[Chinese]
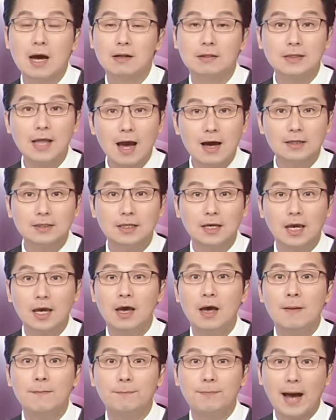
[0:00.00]
场大
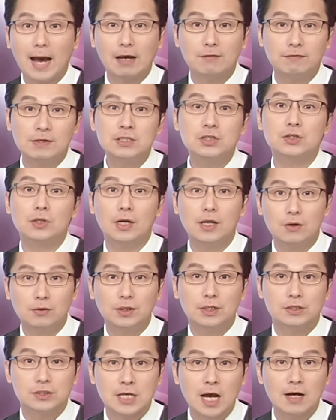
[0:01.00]
跌百分之六
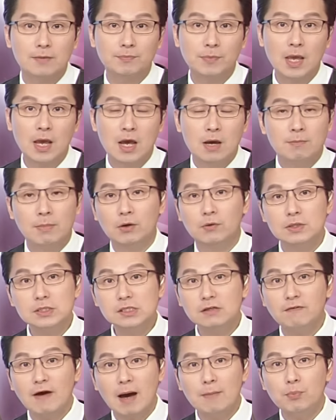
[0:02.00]
以上。美国
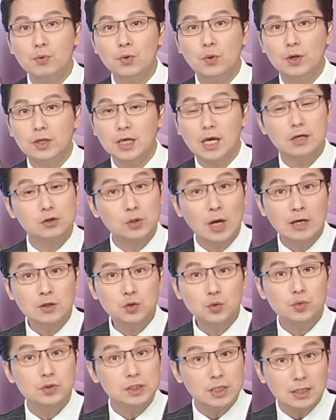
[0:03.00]
司法部也传
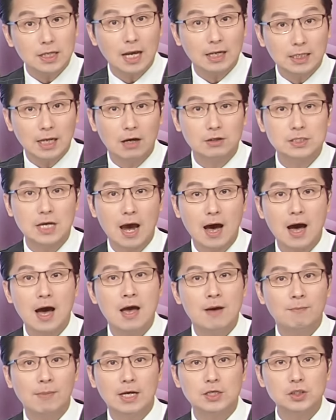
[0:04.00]
出正在调查
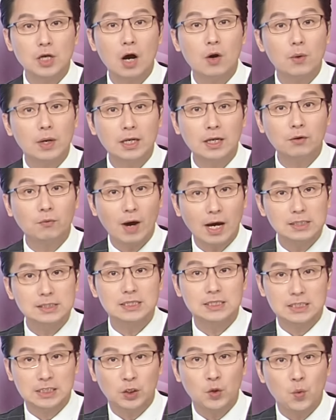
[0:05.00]
美超维的会
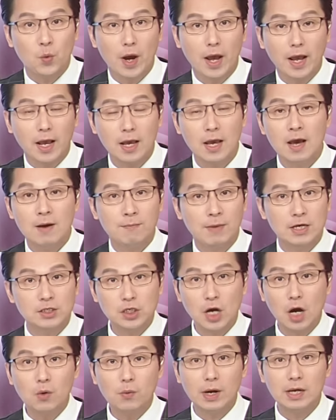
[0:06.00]
计行为。美
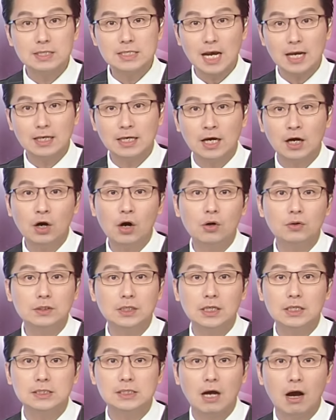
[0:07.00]
超维在延后
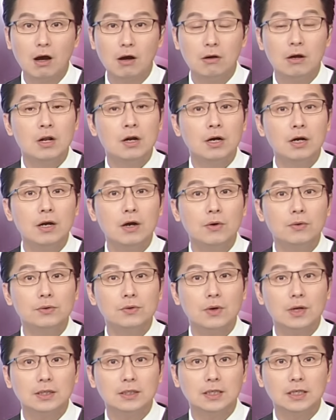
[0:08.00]
递交六
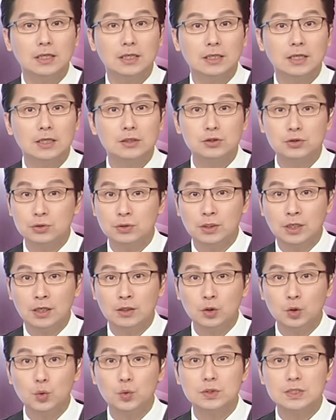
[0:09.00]
月底的去
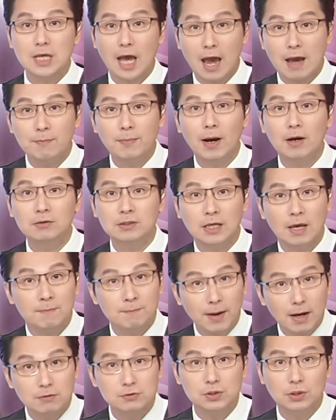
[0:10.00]
年度财报年
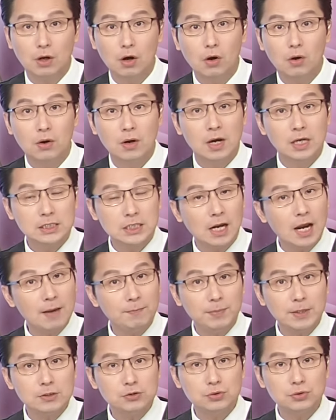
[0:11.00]
报之后，现在
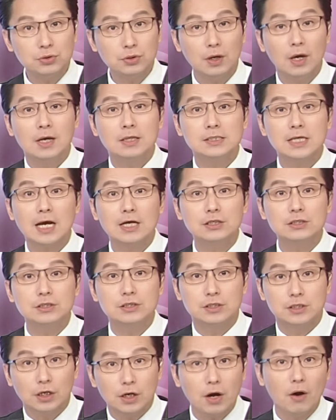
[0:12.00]
必须在
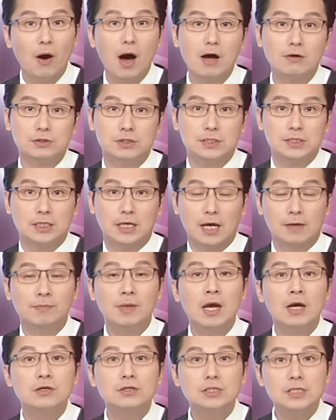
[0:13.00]
十六号之前
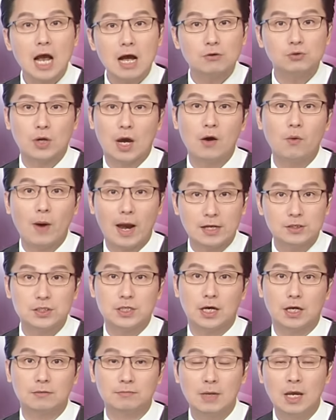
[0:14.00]
上传完
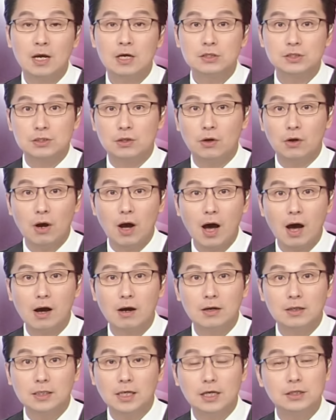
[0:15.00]
成。十六
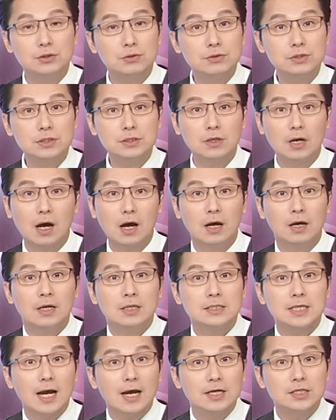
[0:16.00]
号，也就是啊
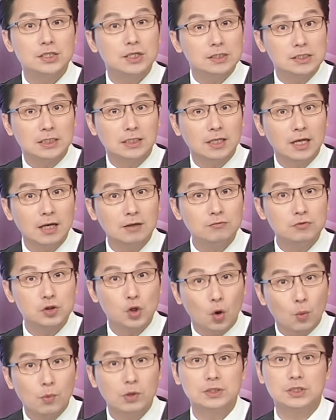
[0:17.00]
在这几天
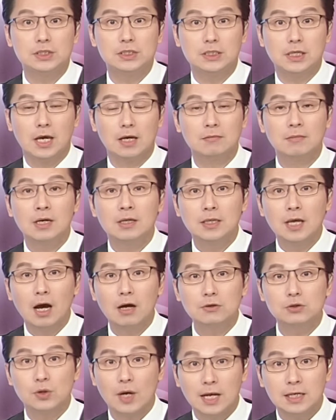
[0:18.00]
周末之前
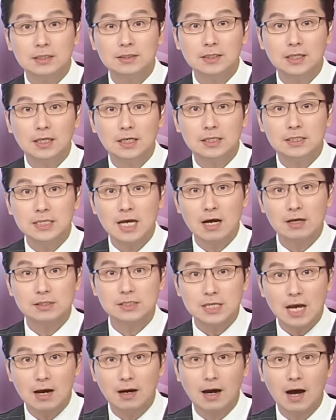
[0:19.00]
要传递向
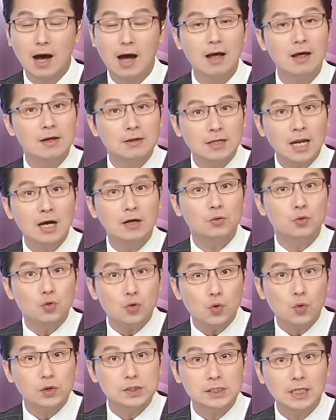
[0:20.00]
上啊。那
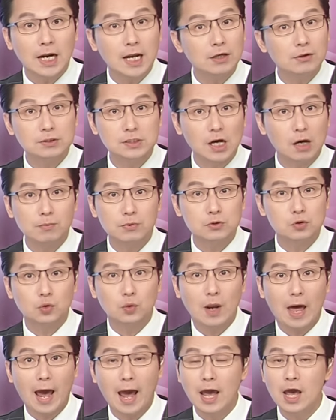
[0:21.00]
如果现在又交不
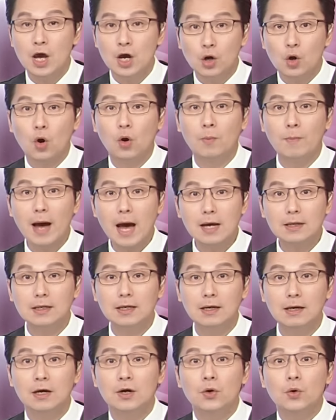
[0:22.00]
出来，恐怕
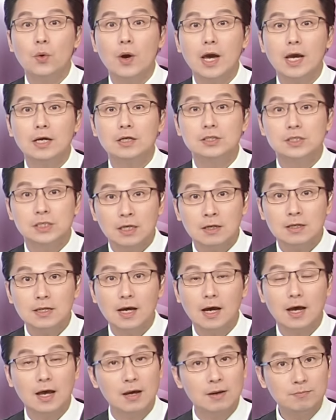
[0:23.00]
呢会真
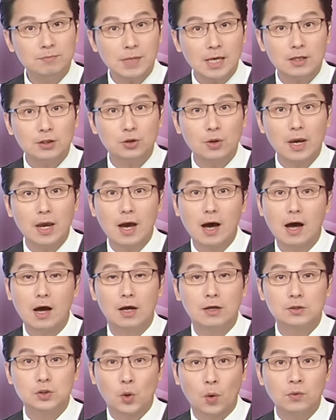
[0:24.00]
的面对啊
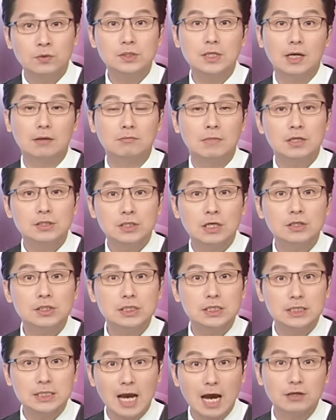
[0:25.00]
重整甚
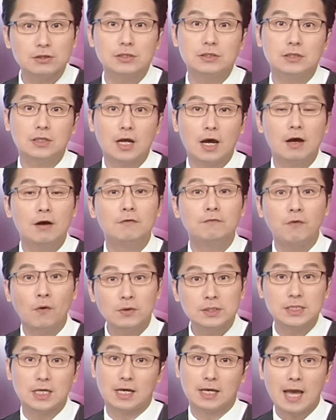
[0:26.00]
至下市的
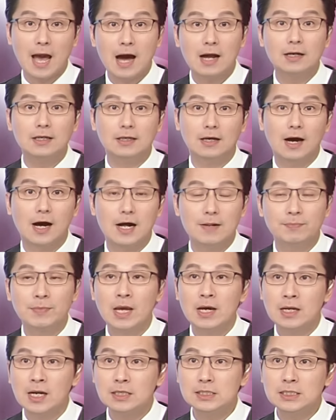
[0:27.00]
风险压力啊。
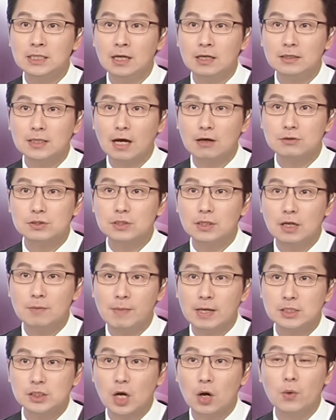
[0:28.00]
那今天导致了
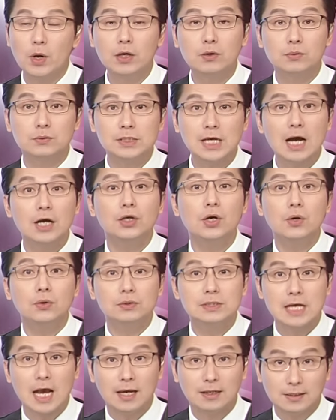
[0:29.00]
美超维股价
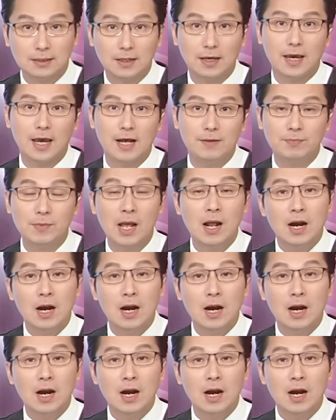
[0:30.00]
又在跌。